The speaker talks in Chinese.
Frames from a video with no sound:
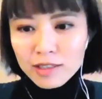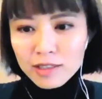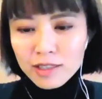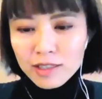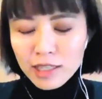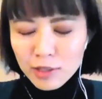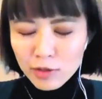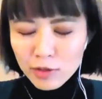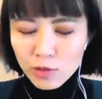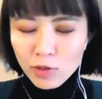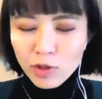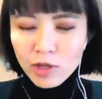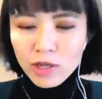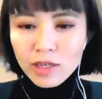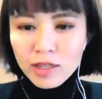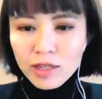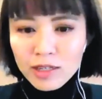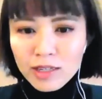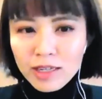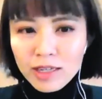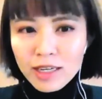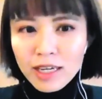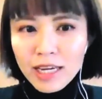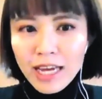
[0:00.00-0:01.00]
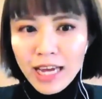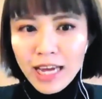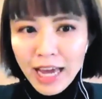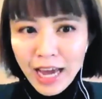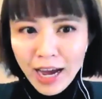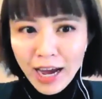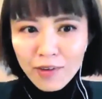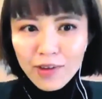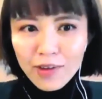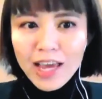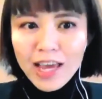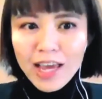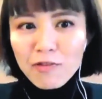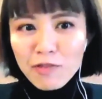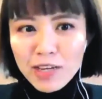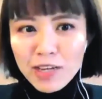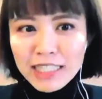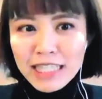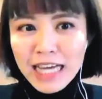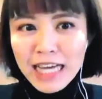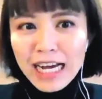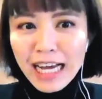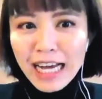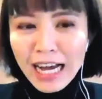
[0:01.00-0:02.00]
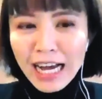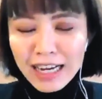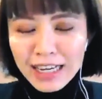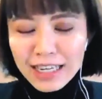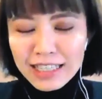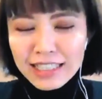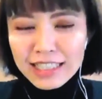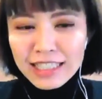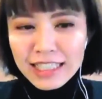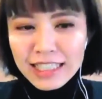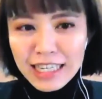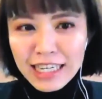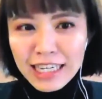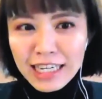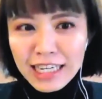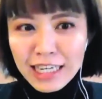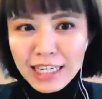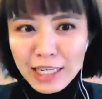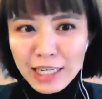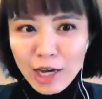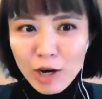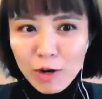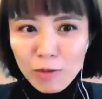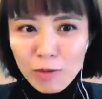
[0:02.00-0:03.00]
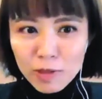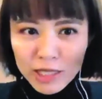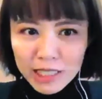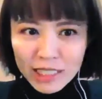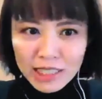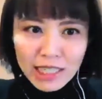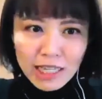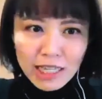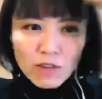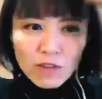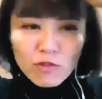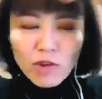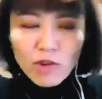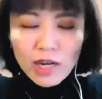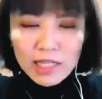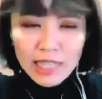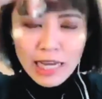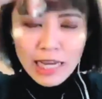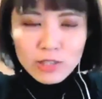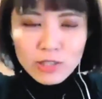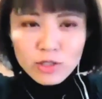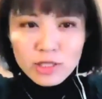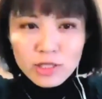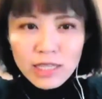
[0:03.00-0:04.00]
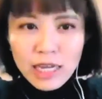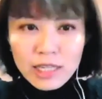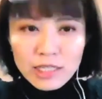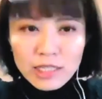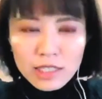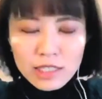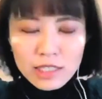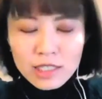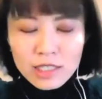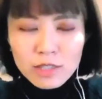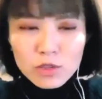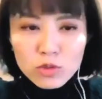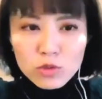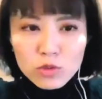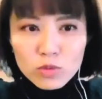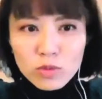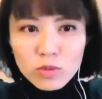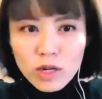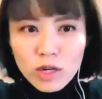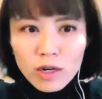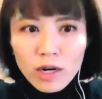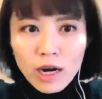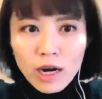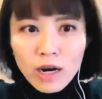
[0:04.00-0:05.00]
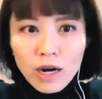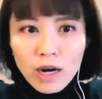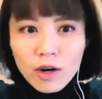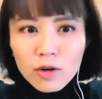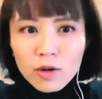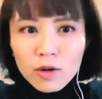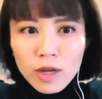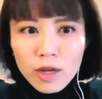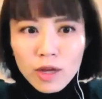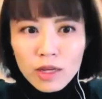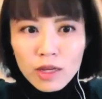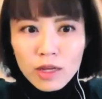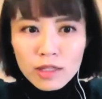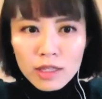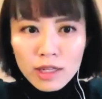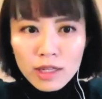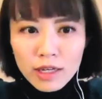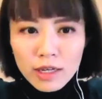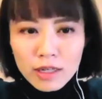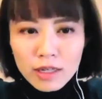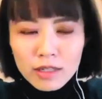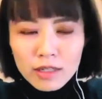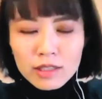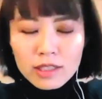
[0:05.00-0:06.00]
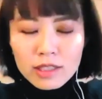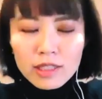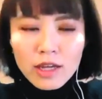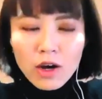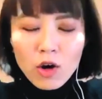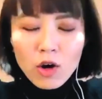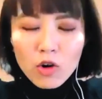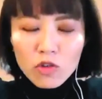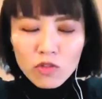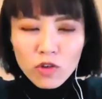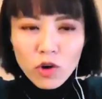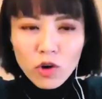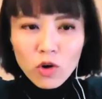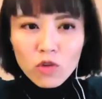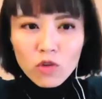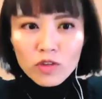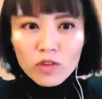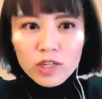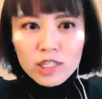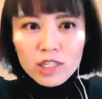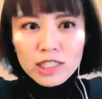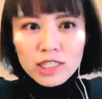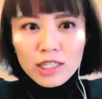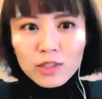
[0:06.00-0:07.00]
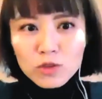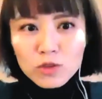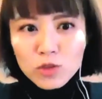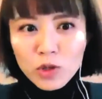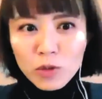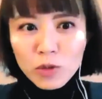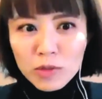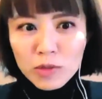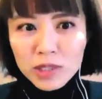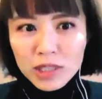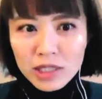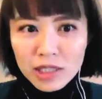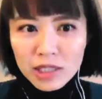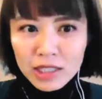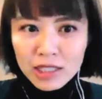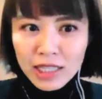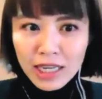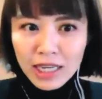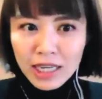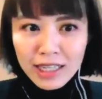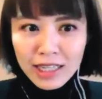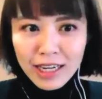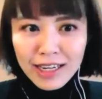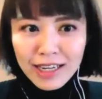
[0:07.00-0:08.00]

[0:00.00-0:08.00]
也对，好呀，非常感恩你。那我们今天的访谈就到此结束哦。然后那个，你知道 O over 的薪水，我们私底下谈，